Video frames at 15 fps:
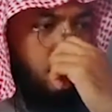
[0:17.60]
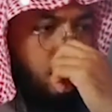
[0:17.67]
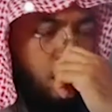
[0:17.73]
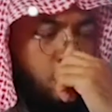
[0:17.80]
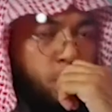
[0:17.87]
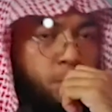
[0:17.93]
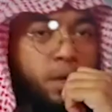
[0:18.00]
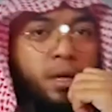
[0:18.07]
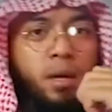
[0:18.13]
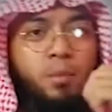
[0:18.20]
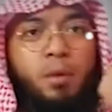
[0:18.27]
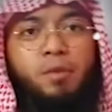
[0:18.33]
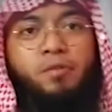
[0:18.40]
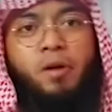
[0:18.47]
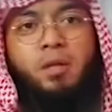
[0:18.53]
Dan memberikan
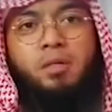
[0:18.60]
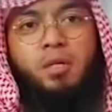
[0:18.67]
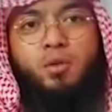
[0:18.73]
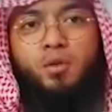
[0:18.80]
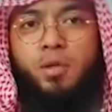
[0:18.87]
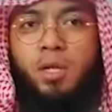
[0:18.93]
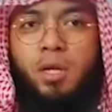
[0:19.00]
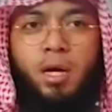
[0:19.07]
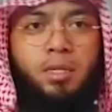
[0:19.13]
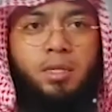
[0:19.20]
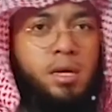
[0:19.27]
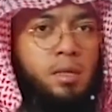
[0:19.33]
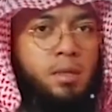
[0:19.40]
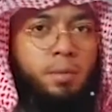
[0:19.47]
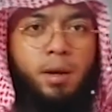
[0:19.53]
manfaat itu tidak
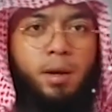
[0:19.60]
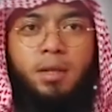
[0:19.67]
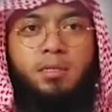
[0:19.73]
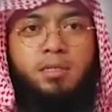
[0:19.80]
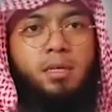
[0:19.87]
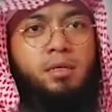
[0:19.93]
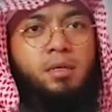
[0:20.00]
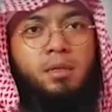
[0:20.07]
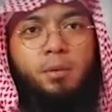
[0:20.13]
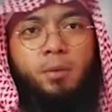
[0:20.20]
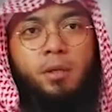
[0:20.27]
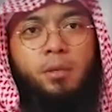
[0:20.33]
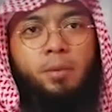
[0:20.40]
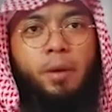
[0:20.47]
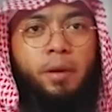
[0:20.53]
hanya harta benda saja,
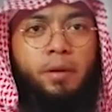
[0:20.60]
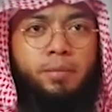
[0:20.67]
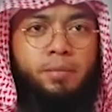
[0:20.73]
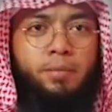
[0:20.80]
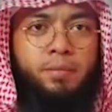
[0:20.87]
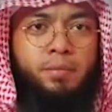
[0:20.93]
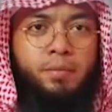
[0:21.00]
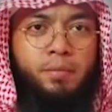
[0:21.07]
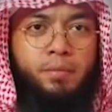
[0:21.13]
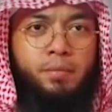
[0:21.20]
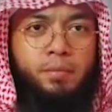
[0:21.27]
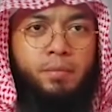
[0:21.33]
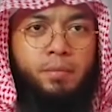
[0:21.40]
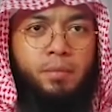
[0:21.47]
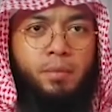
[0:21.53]
teman-teman.
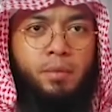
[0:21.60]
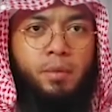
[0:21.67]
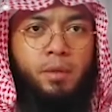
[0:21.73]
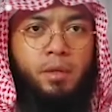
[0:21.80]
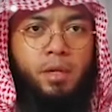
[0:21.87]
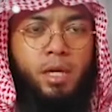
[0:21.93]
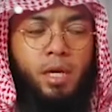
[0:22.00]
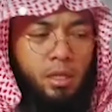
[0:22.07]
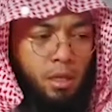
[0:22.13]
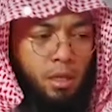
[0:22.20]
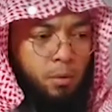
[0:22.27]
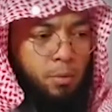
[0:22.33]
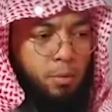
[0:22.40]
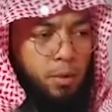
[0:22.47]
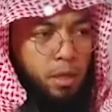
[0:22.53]
Kita
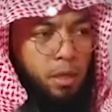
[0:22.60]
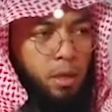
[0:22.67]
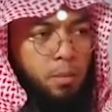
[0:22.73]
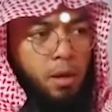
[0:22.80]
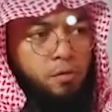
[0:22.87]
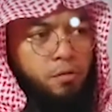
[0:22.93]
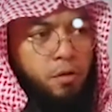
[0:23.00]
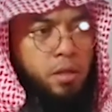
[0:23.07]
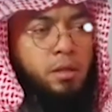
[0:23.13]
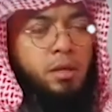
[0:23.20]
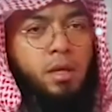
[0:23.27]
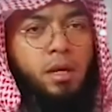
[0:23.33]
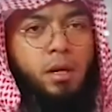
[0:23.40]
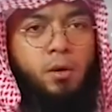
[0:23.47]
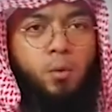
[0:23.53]
memberikan manfaat
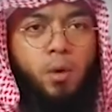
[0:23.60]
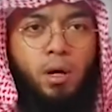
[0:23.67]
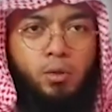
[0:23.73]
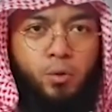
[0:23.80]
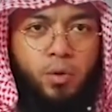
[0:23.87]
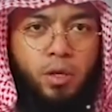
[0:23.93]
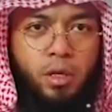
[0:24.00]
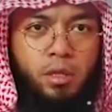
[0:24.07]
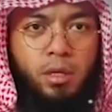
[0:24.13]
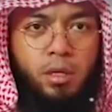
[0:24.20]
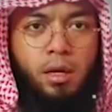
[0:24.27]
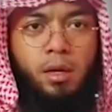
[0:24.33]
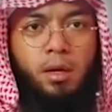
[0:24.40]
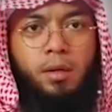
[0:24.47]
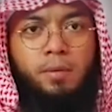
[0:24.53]
dengan waktu
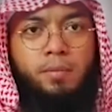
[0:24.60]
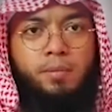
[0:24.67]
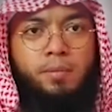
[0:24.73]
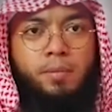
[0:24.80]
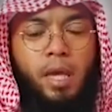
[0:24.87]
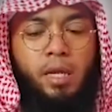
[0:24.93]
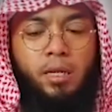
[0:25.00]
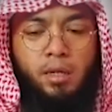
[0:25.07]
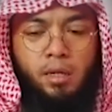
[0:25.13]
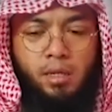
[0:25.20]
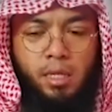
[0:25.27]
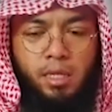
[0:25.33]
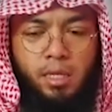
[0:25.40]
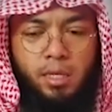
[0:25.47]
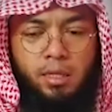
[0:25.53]
kita,
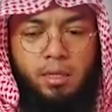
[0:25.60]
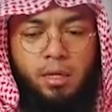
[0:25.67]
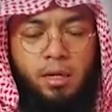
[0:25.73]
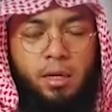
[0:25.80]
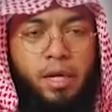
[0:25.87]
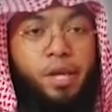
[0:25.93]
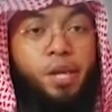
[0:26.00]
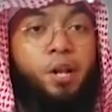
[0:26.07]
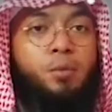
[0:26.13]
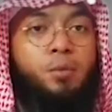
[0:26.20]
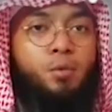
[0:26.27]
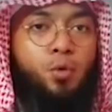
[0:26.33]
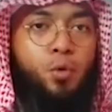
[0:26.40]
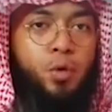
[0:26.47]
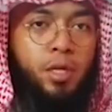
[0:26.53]
energi kita,
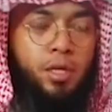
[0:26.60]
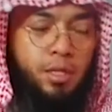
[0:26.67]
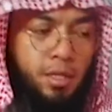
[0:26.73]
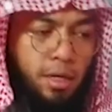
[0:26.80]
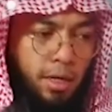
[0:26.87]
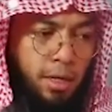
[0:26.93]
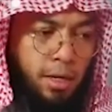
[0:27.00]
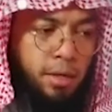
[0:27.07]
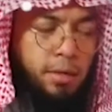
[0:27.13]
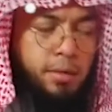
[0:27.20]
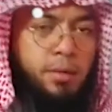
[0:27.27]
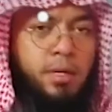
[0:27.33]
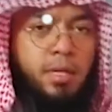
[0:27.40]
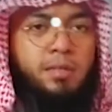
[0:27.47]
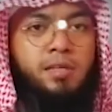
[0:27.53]
ilmu kita,
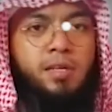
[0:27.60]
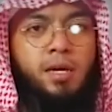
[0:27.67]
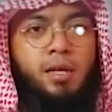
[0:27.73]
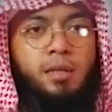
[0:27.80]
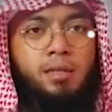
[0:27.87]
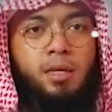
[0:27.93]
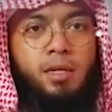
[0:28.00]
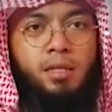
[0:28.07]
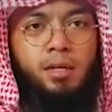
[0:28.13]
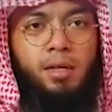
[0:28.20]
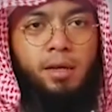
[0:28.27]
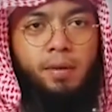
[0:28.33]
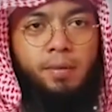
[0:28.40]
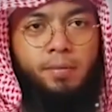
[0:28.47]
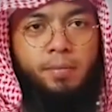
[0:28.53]
nasihat
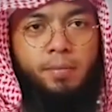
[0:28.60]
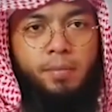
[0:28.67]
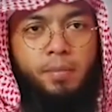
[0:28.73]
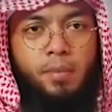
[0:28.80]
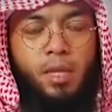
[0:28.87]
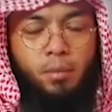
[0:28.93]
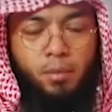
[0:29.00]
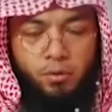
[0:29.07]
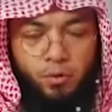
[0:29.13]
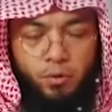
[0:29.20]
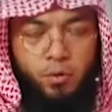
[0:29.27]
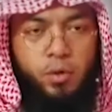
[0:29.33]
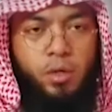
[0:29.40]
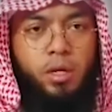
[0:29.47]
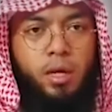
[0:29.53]
kita termasuk
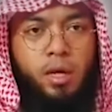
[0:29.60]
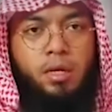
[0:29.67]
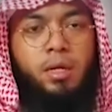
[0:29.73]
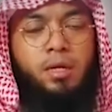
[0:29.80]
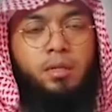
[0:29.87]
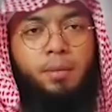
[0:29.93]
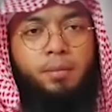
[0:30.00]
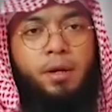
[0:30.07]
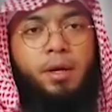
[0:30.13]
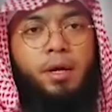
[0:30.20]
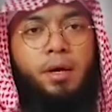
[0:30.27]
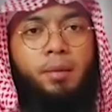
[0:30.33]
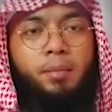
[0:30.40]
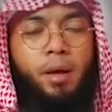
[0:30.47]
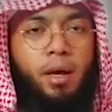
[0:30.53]
juga dengan harta
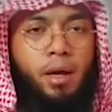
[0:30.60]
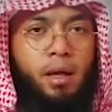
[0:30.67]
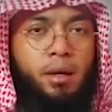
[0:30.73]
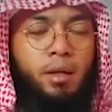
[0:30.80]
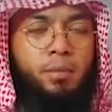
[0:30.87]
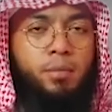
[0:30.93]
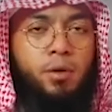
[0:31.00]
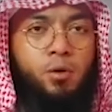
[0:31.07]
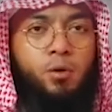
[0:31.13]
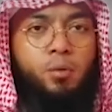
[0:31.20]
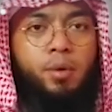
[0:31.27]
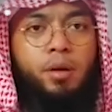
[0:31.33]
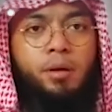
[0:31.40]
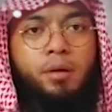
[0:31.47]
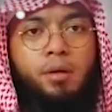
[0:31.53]
benda, makanan,
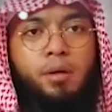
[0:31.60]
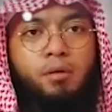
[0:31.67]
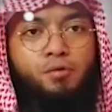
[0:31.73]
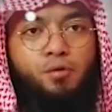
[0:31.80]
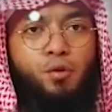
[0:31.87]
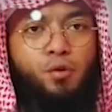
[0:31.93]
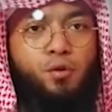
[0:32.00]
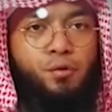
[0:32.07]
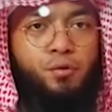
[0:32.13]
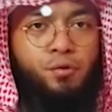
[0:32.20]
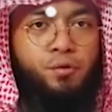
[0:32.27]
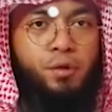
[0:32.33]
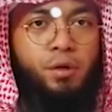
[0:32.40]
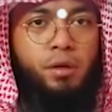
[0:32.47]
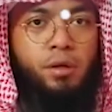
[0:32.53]
minuman,
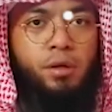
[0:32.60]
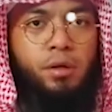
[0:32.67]
fulus ya,